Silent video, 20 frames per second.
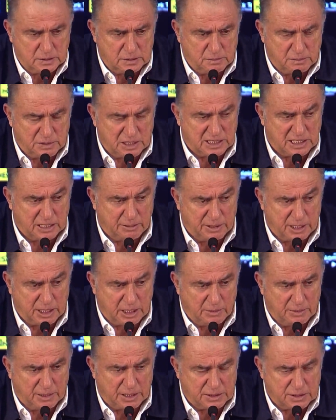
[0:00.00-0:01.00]
bizle
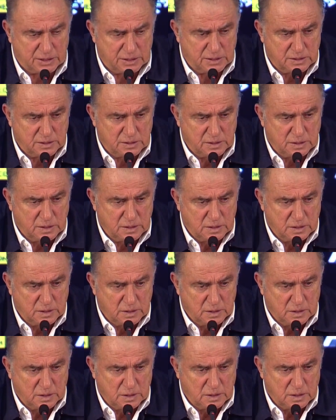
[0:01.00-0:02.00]
beraber
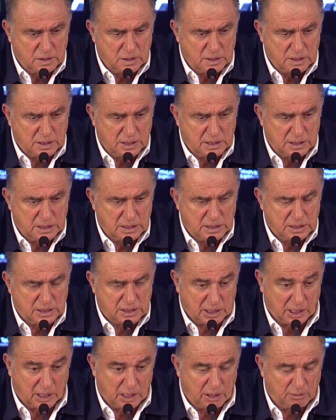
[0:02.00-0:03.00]
e,
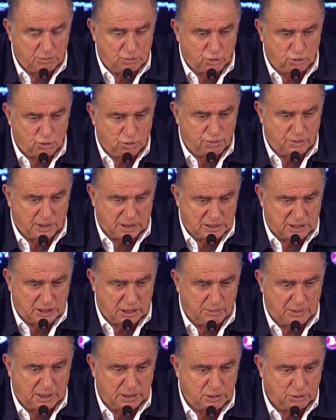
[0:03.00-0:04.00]
sağlam tutup,
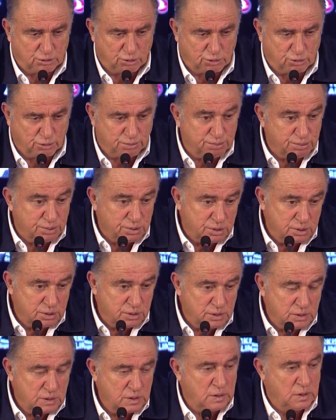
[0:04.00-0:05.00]
antrenmanlı tutup
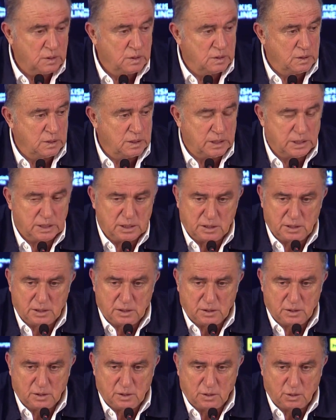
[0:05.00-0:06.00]
e,
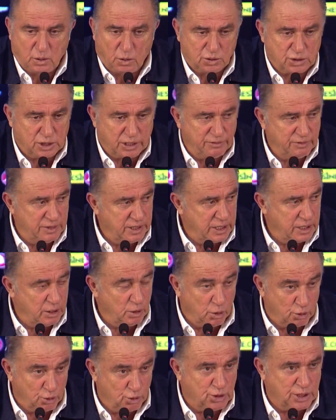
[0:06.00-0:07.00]
o seviyeye
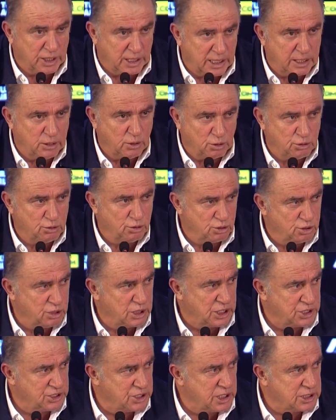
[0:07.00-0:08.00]
13'e yani 14'ün
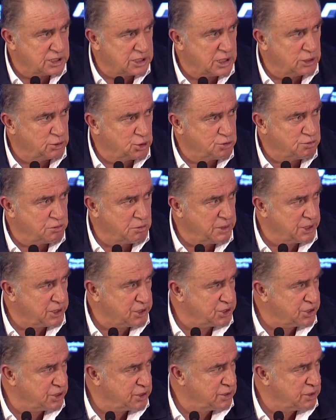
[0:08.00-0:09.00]
aşağısına düşmemek
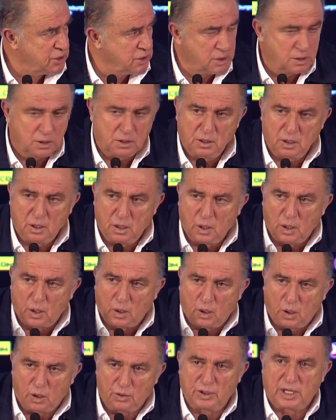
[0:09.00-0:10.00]
için
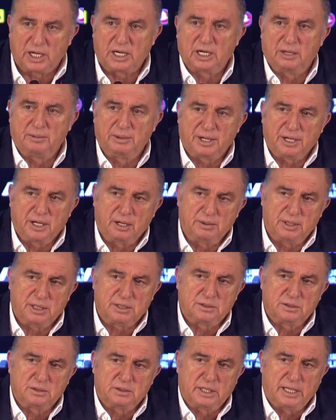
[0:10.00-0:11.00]
Onlarla
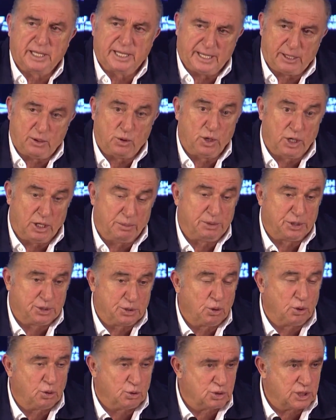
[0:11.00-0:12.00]
beraber eğer öyle bir
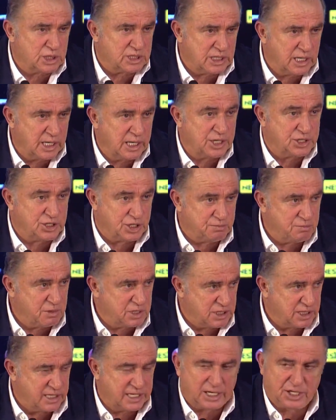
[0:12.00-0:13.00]
şey olursa sahaya
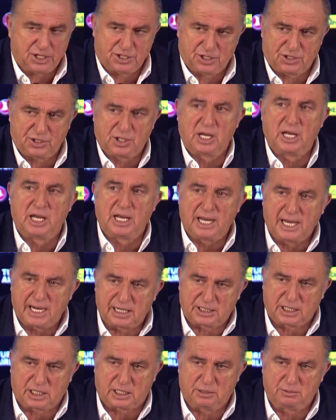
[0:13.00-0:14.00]
çıkması gerekir.
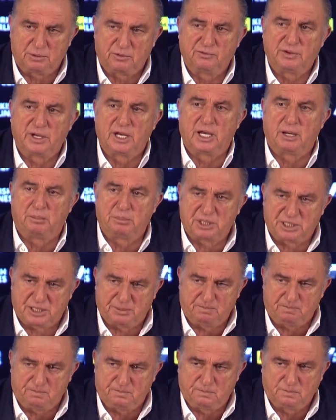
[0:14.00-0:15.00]
Her takımın veya
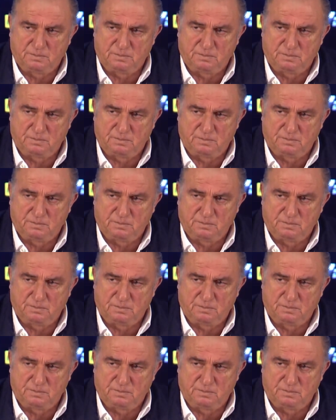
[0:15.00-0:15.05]
bizim.